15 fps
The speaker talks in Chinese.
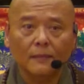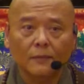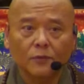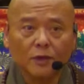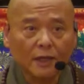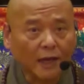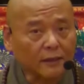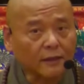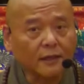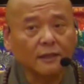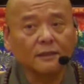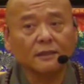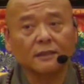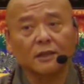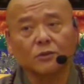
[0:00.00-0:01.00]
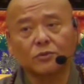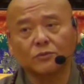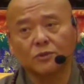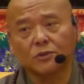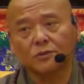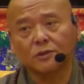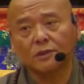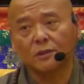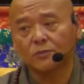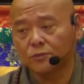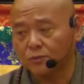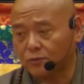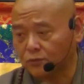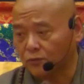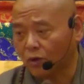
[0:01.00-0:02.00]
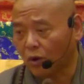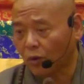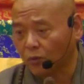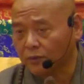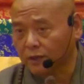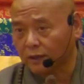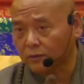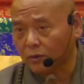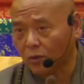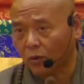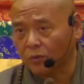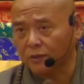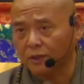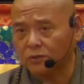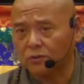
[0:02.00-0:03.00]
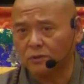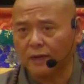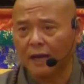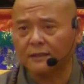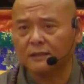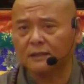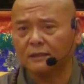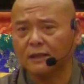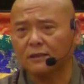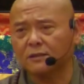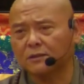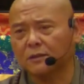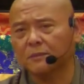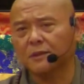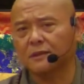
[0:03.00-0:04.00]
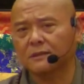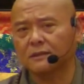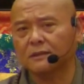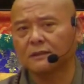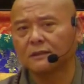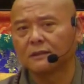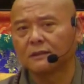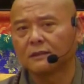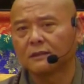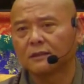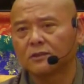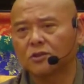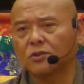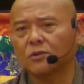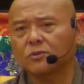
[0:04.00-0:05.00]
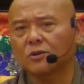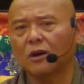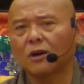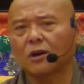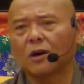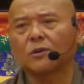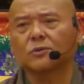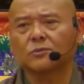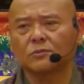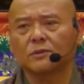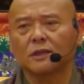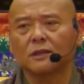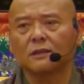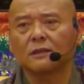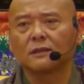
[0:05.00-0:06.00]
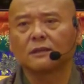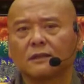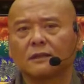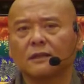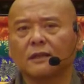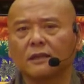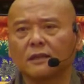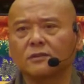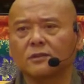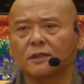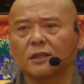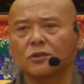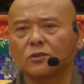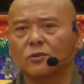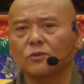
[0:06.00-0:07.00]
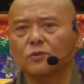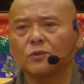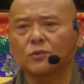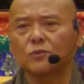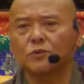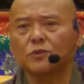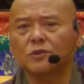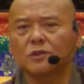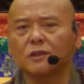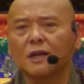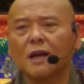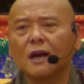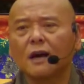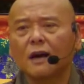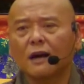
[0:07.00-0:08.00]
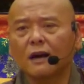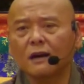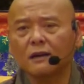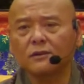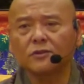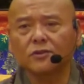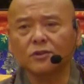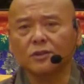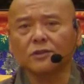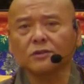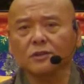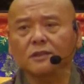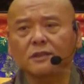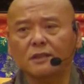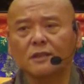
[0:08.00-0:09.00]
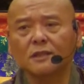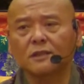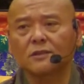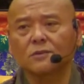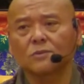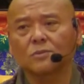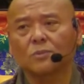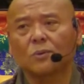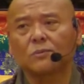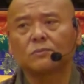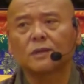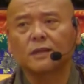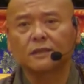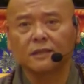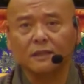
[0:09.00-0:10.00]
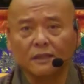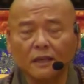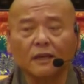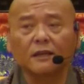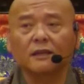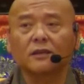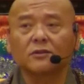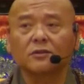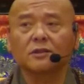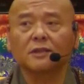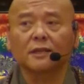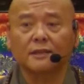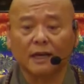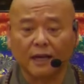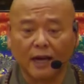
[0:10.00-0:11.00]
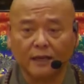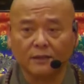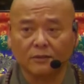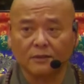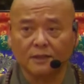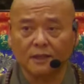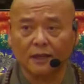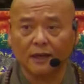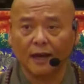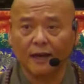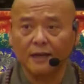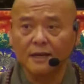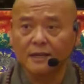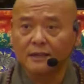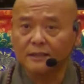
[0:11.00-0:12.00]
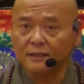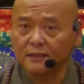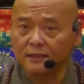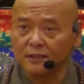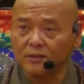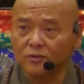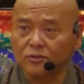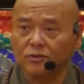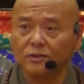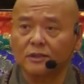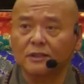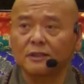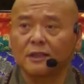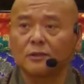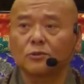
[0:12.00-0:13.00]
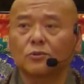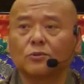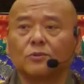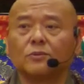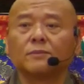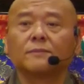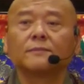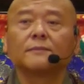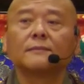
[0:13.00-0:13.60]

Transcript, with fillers: 所以你看到那个邪处，你就知道五祖弘忍，弘忍中拿邪是什么意思？就是要告诉你，一念之间就如如是二者之继子中，你念念之间在看到你将来行持的忍度。